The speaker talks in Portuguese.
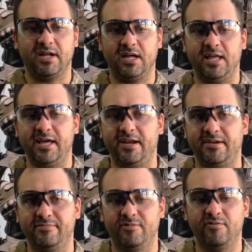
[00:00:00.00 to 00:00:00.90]
Fala
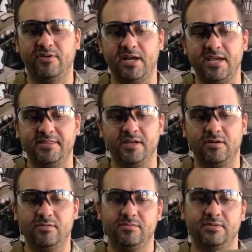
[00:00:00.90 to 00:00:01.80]
galera, vamos falar
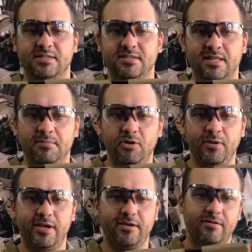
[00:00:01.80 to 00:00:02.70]
então dessa
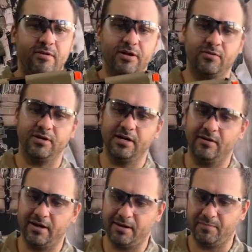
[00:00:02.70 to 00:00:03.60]
WE, olha que cor da
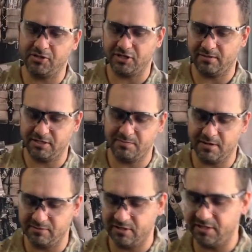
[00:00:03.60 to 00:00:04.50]
hora, pode chegar mais
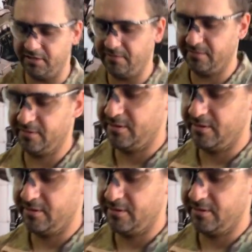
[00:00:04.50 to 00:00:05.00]
perto, Jardim.